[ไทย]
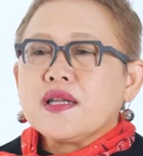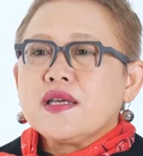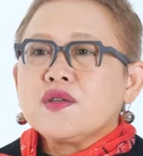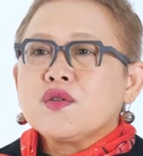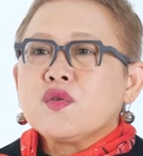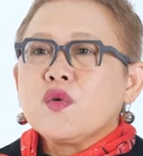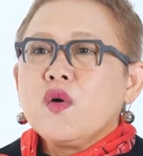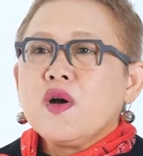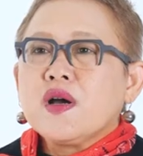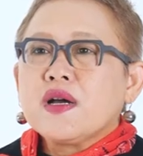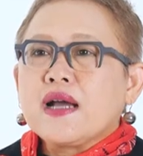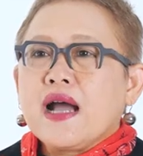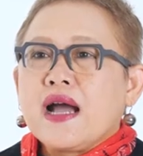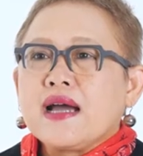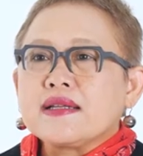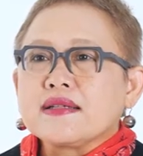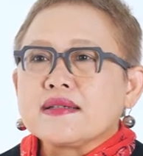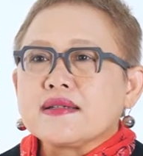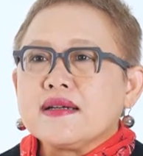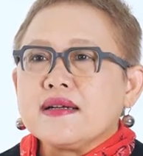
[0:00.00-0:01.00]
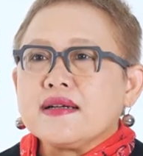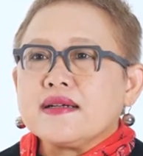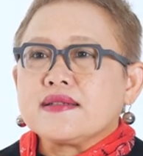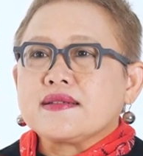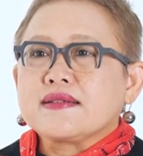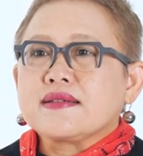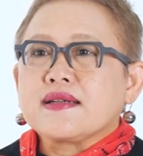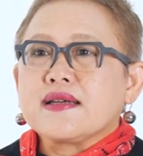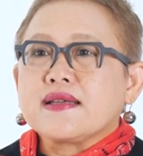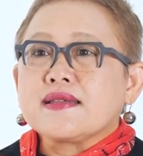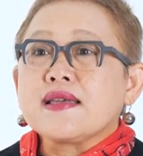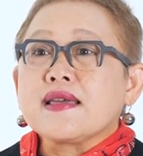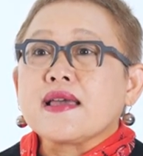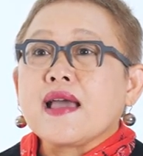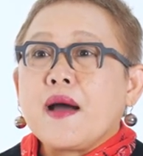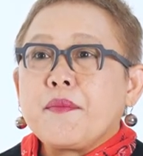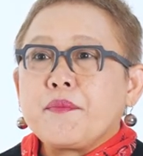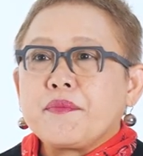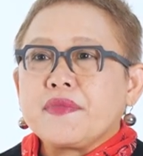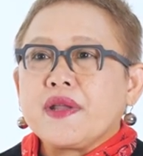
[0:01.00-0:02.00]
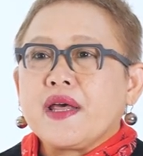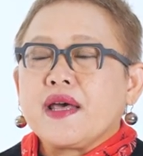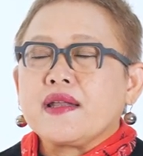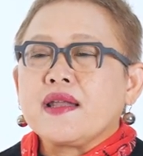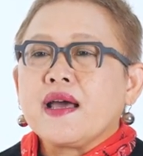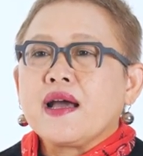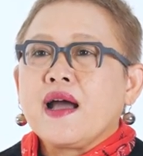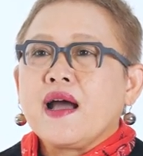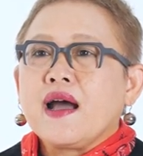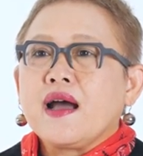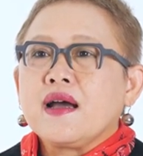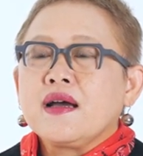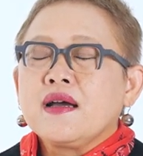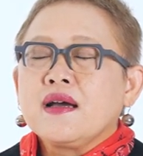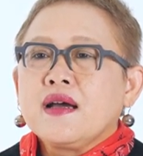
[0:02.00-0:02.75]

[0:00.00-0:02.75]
ในช่วงการเกิดกสิกรรมเนี่ยนะคะ